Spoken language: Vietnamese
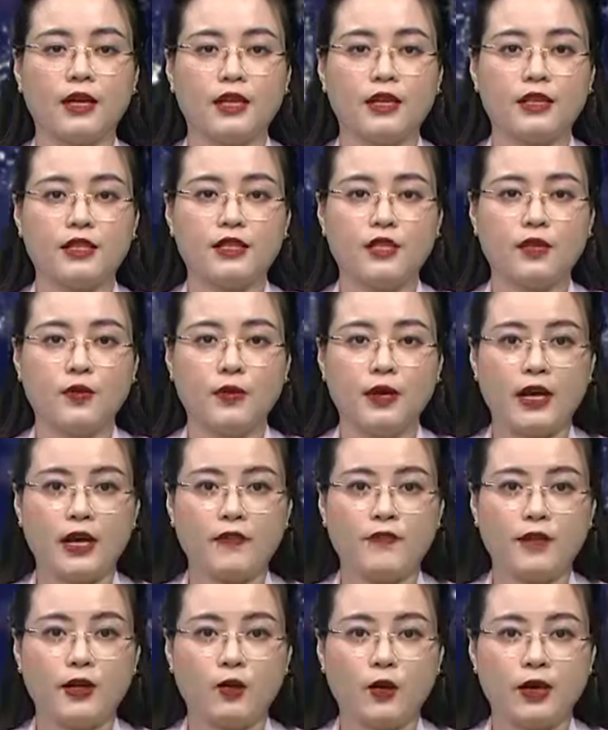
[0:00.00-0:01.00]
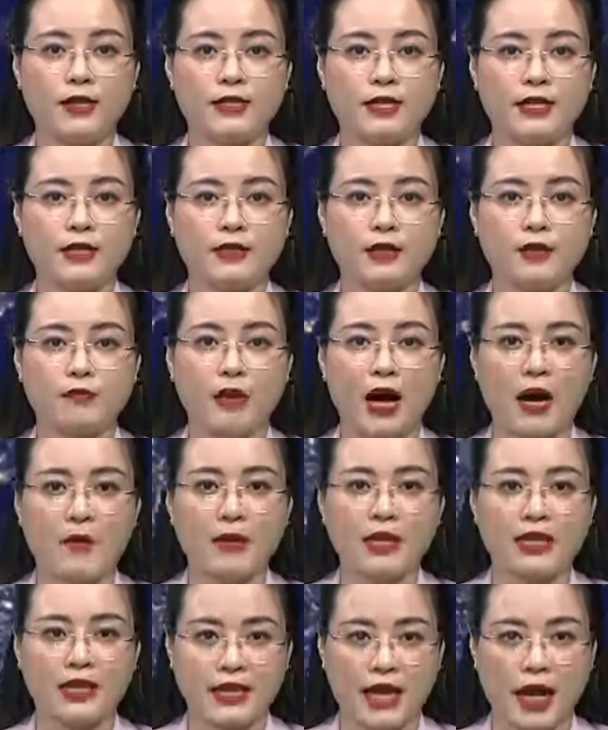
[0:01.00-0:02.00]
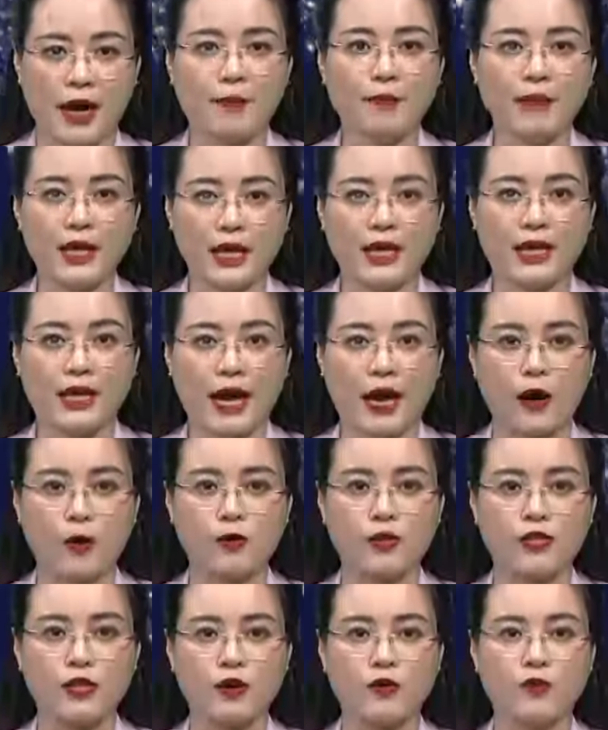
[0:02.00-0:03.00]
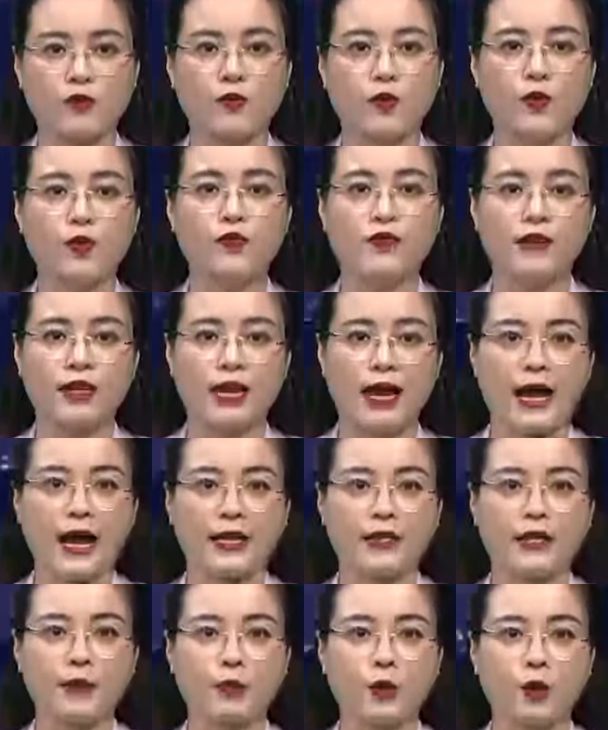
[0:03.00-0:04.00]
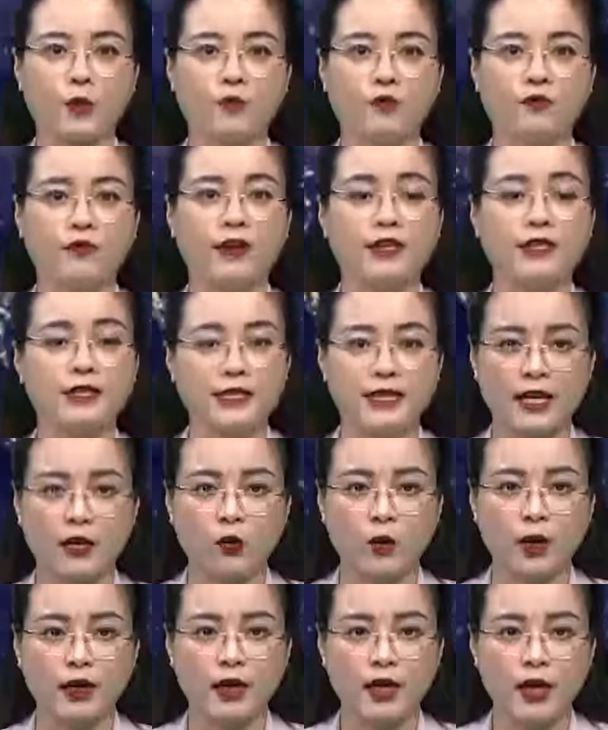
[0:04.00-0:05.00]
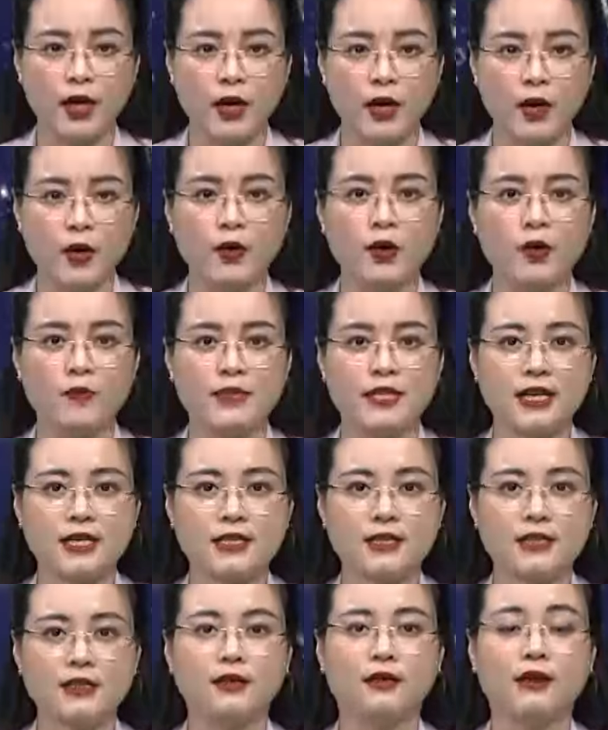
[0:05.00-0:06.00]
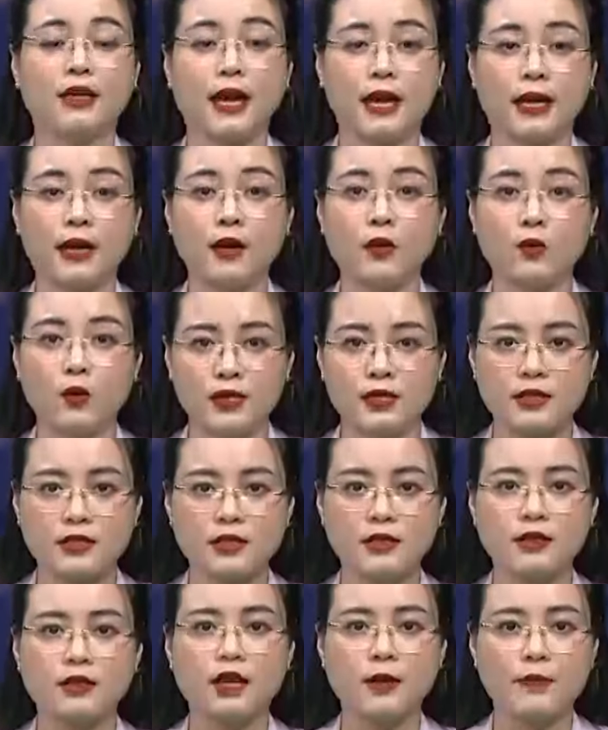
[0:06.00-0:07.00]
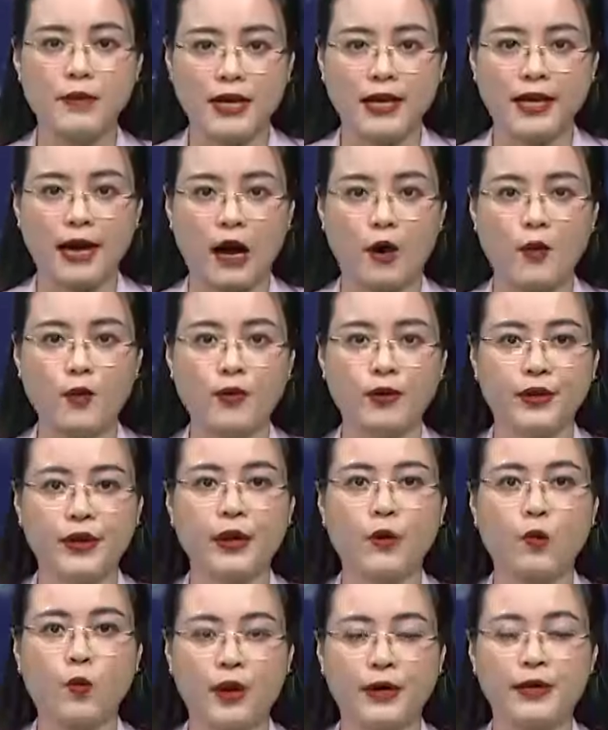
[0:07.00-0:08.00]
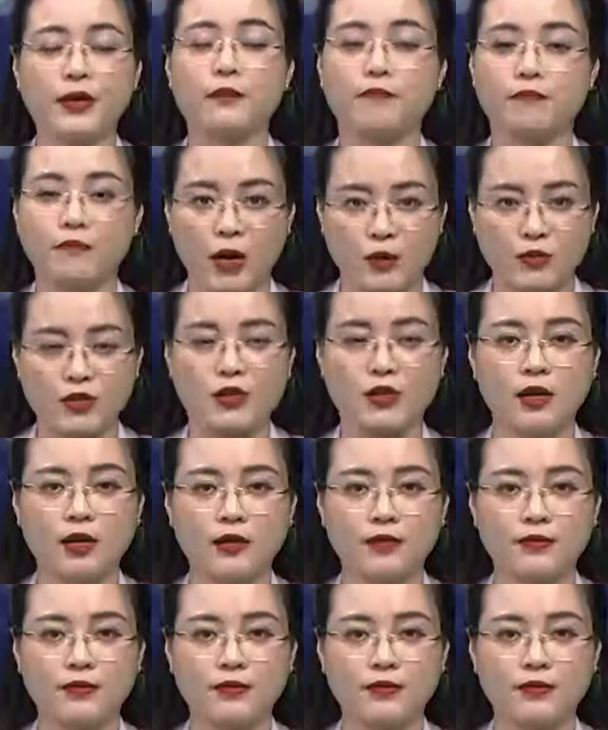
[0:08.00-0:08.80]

Chiều nay, phiên tòa xét xử 38 bị cáo trong vụ Việt Á tiếp tục phần tranh luận. Hội đồng xét xử nghe các luật sư các bị cáo nêu quan điểm bào chữa.